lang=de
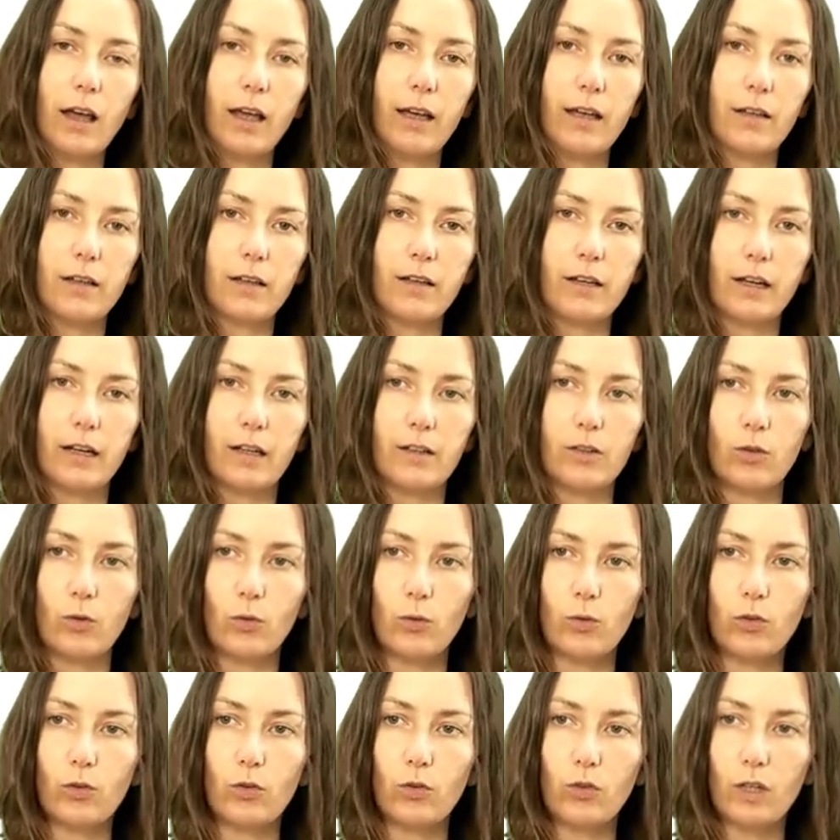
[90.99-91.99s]
drei
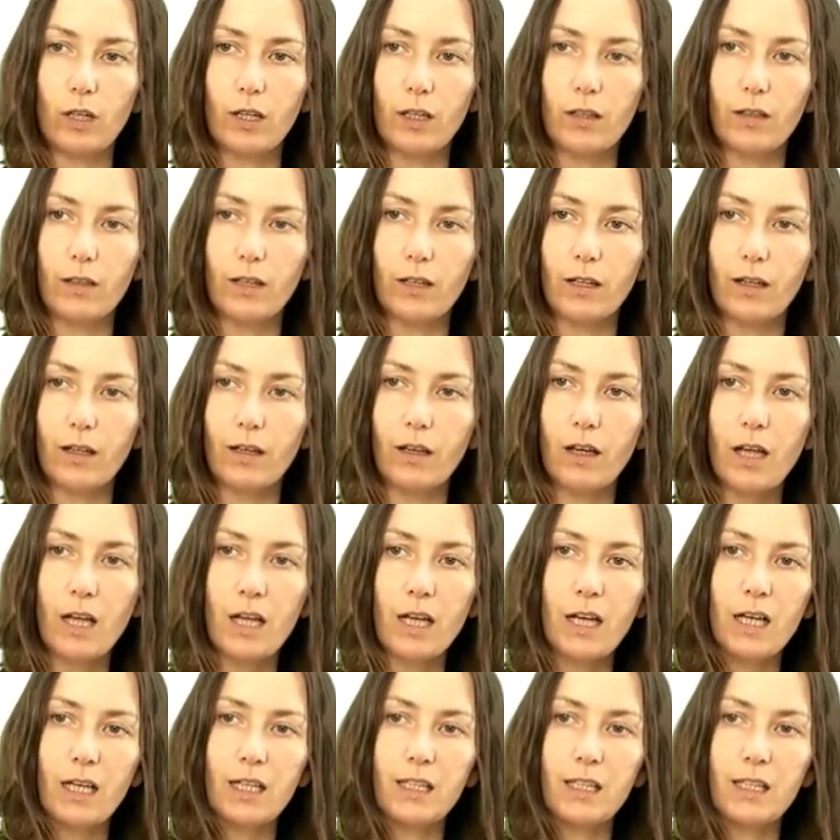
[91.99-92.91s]
Interaktionstechniken,